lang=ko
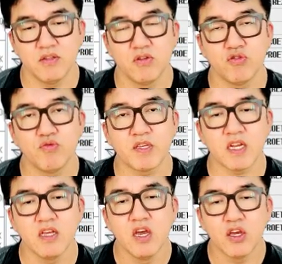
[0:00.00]
두 배짜리
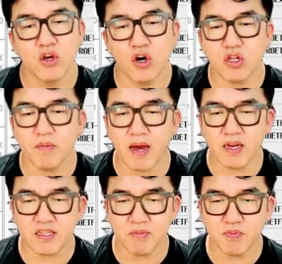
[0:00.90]
여기서
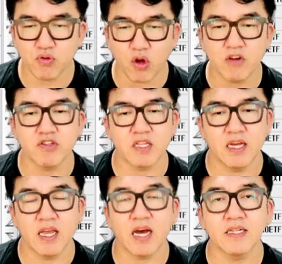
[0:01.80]
마이너스 30%더 갈 수 있다.
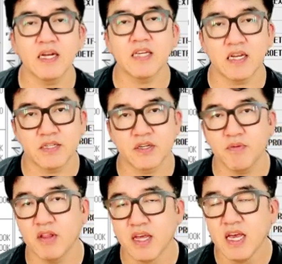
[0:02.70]
내가 사는 자리에서
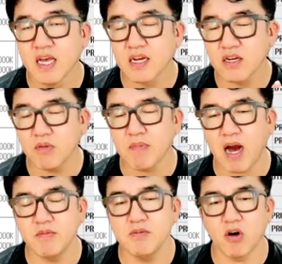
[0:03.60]
그러면 그런
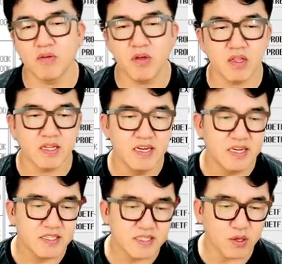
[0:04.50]
마음을 먹으면
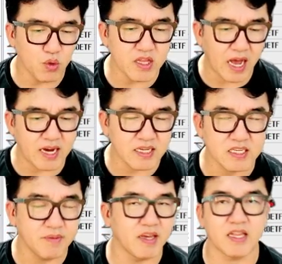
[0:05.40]
손이 나가는
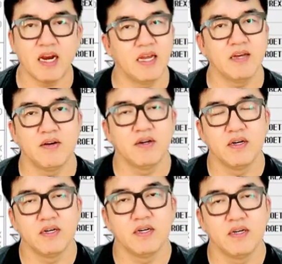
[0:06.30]
금액이 달라요.
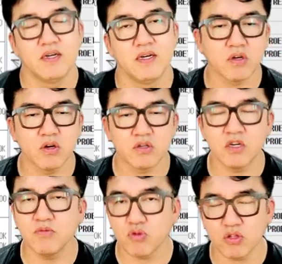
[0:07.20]

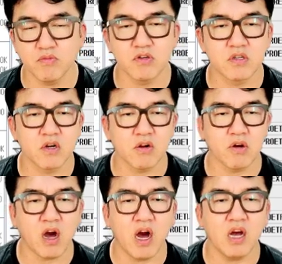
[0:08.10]
그러면 또 어떤 분은 그럴 거예요.
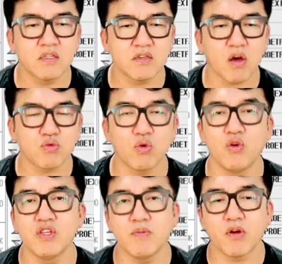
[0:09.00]
아 그렇게 하고 돈
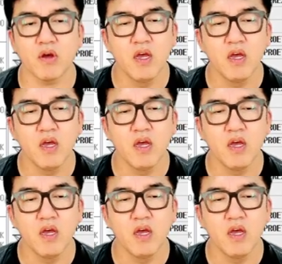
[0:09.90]
언제 벌어요?